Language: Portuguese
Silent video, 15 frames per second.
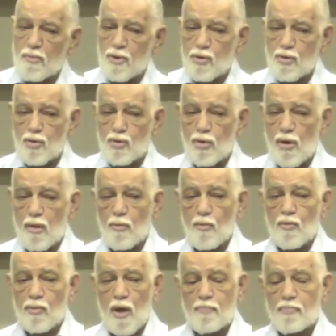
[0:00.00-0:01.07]
mas eu sou
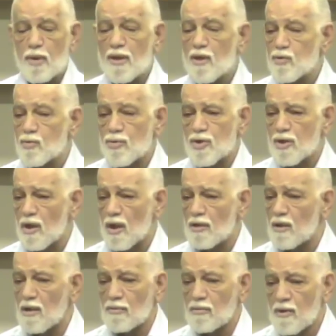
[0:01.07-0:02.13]
um, apenas um
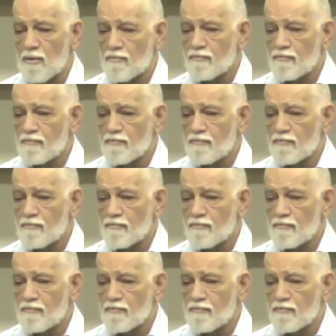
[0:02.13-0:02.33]
cidadão,